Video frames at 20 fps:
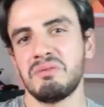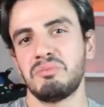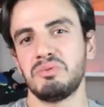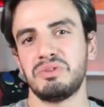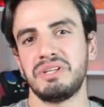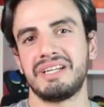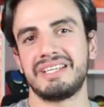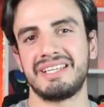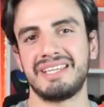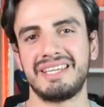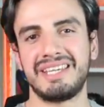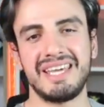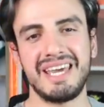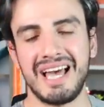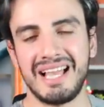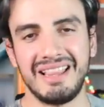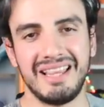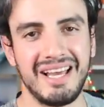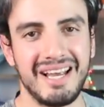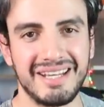Bunları
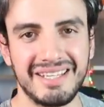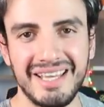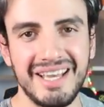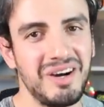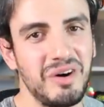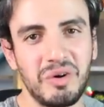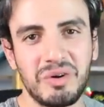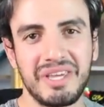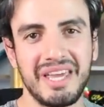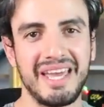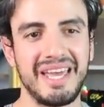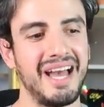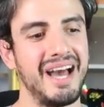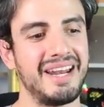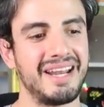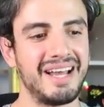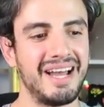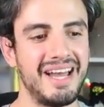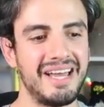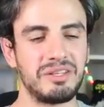giyenler de okey
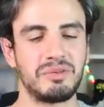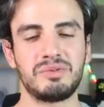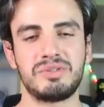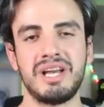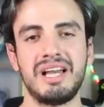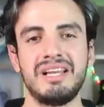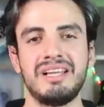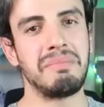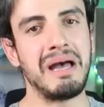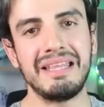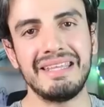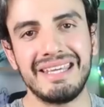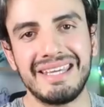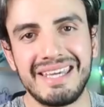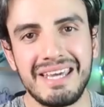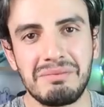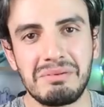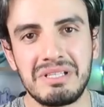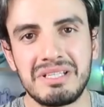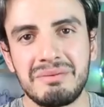yani gayet güzel. Ben de
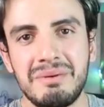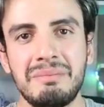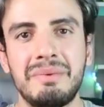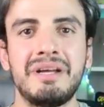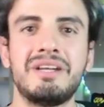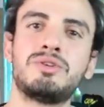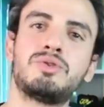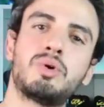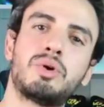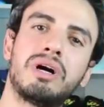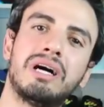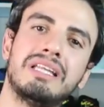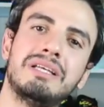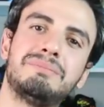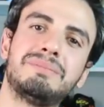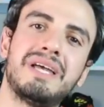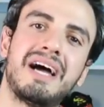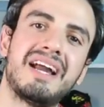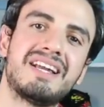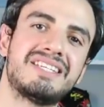giyebilirim ama hani çok
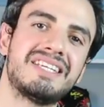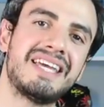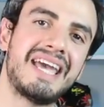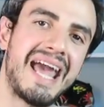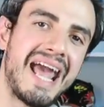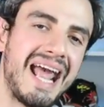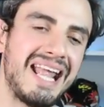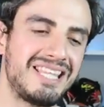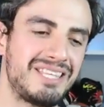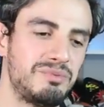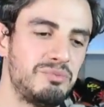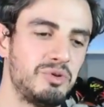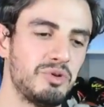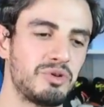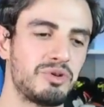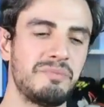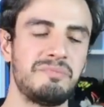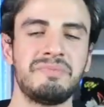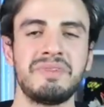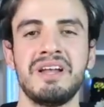alıp tercih
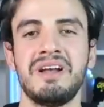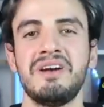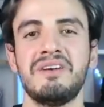etmiyorum.